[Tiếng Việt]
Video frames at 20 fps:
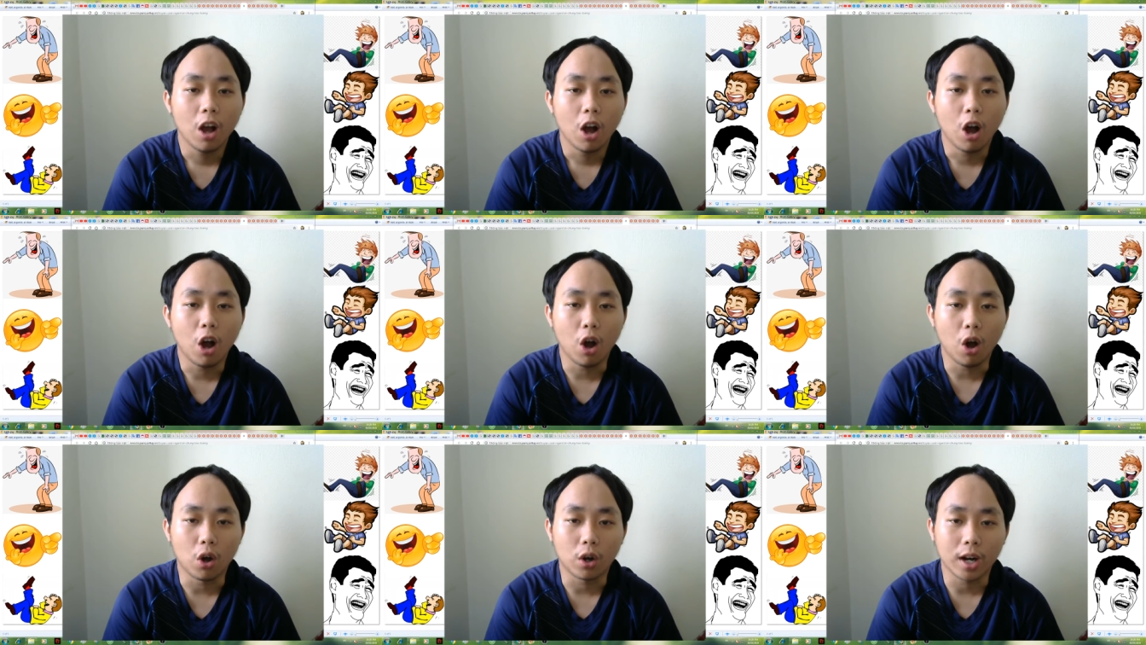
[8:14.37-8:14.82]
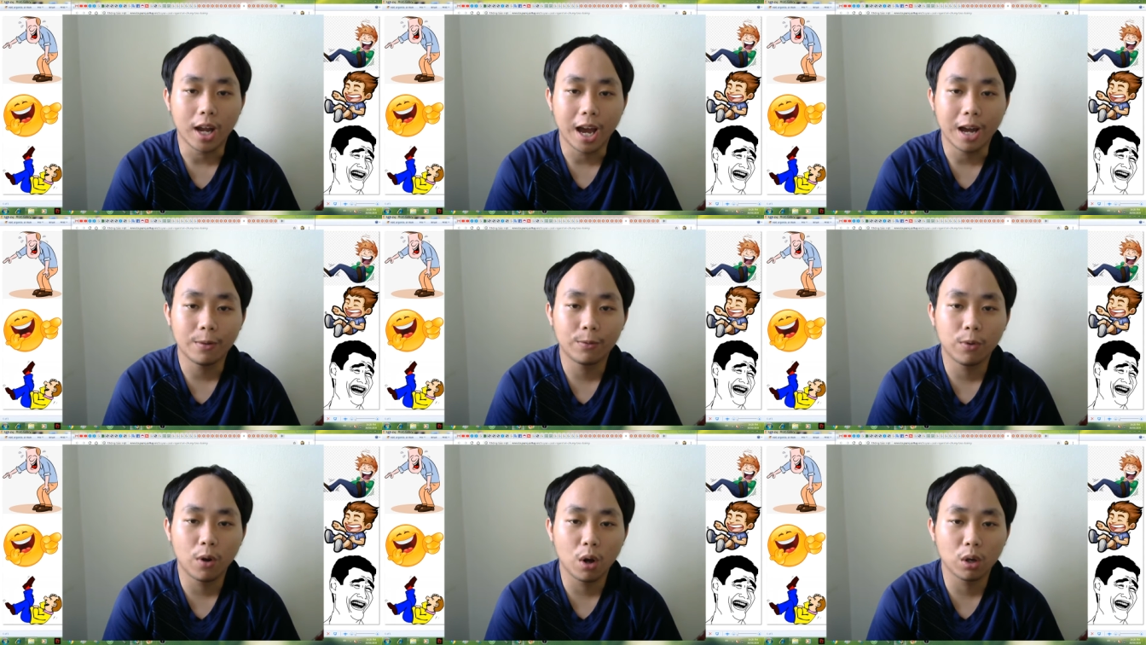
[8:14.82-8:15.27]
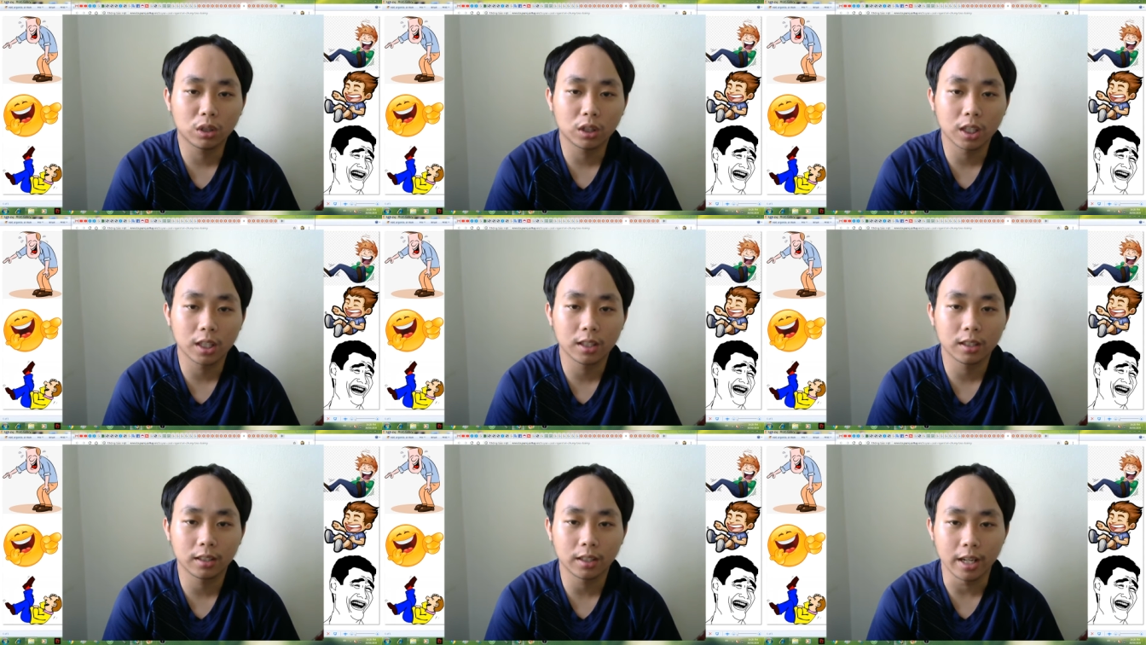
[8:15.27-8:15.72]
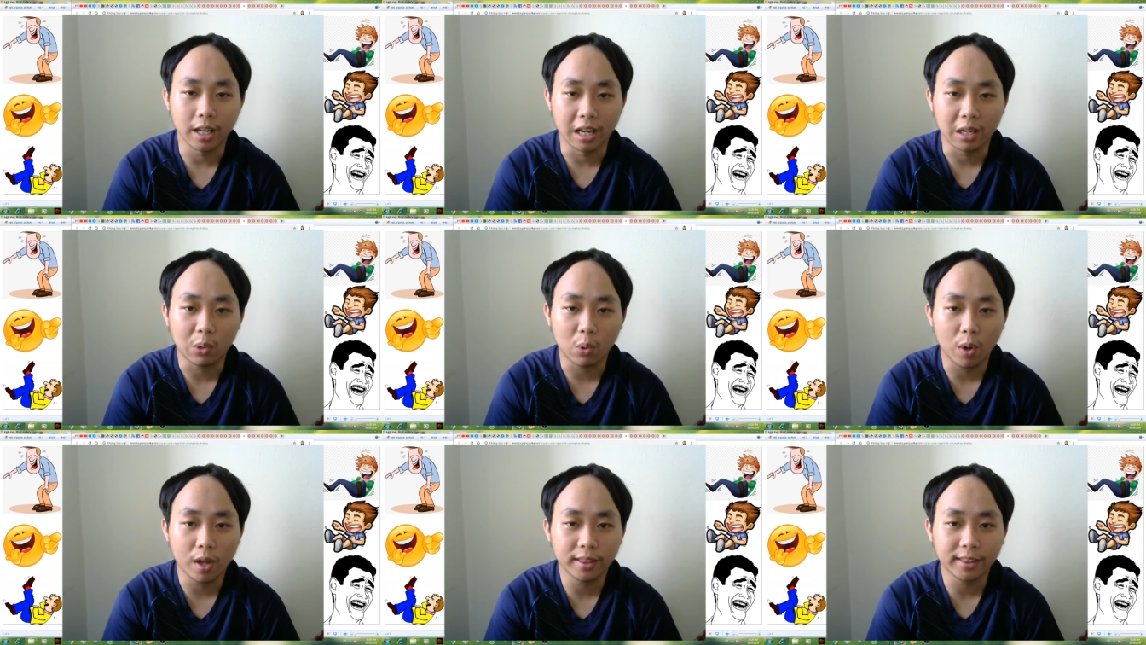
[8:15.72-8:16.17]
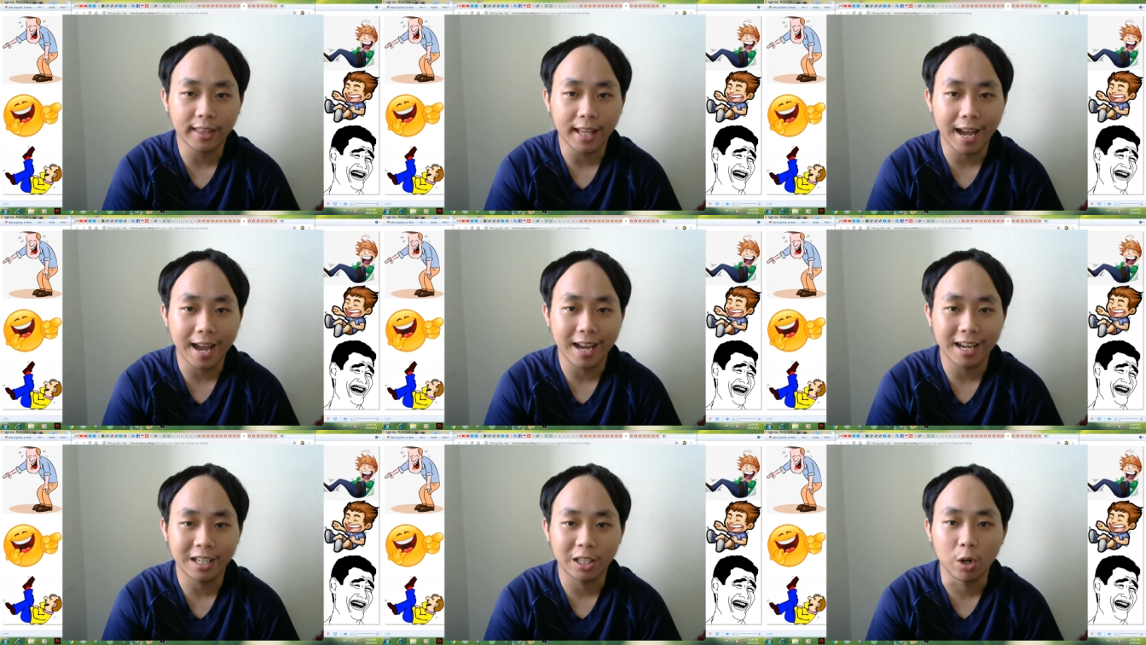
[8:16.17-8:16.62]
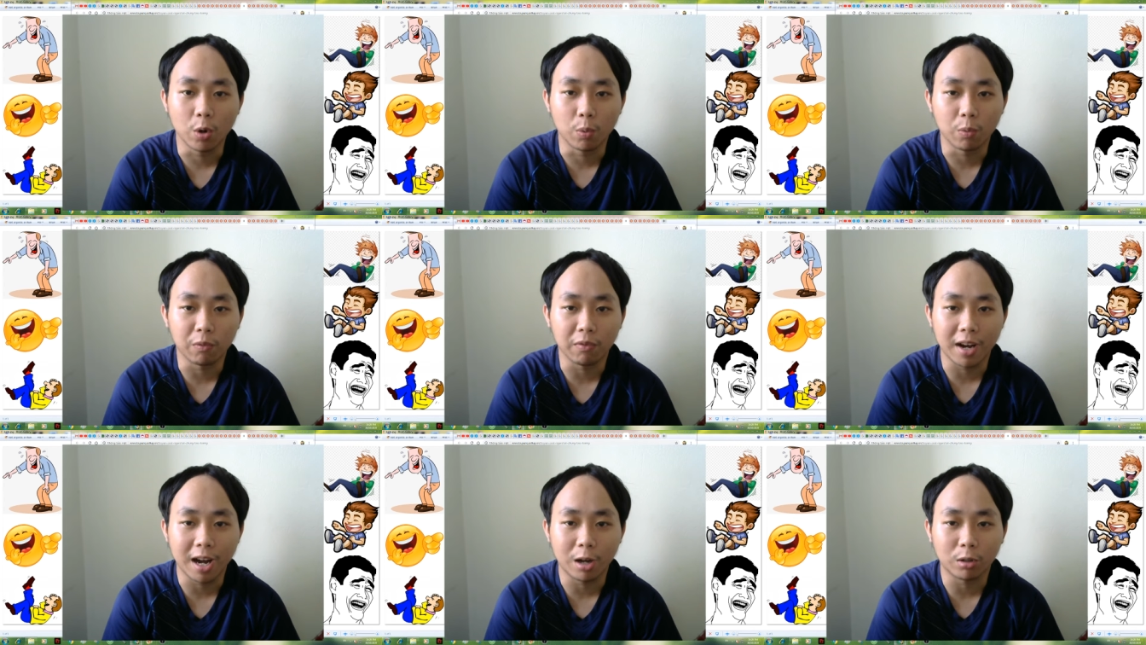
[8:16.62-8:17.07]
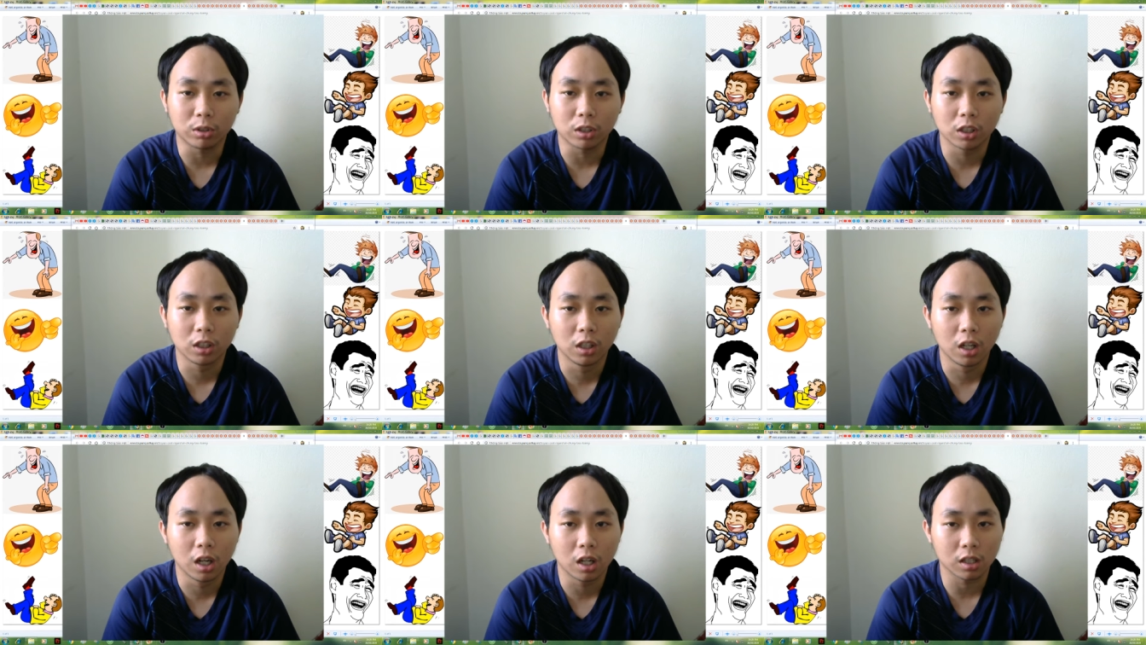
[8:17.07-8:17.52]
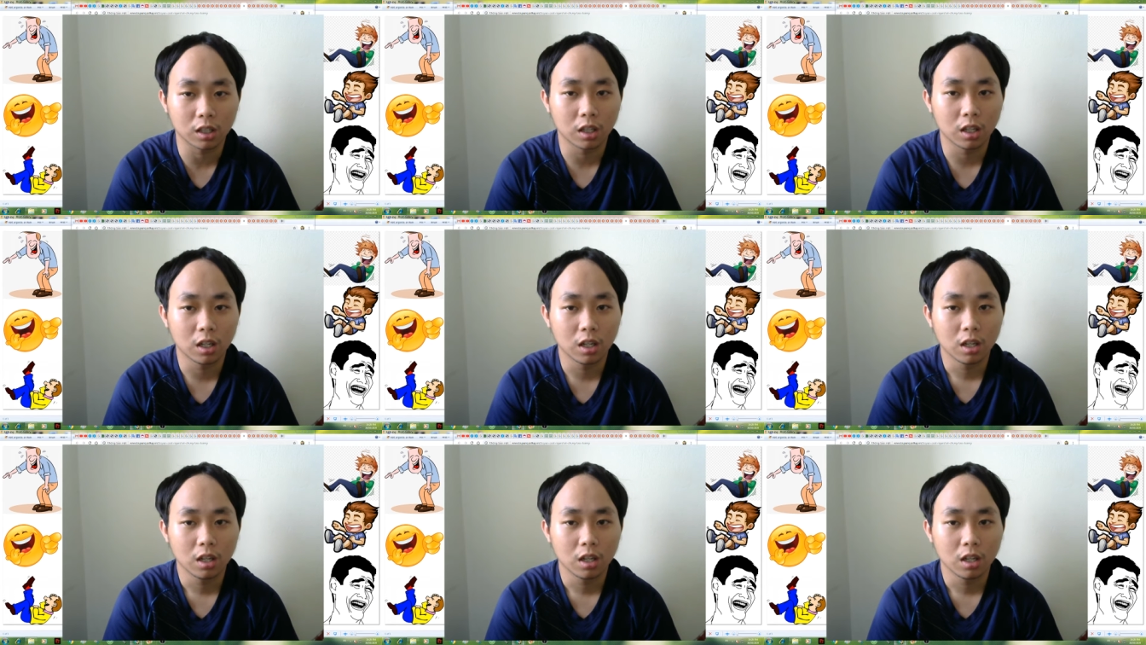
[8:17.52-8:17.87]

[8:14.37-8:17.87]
họ đã vô tình để quan tài đụng vào tường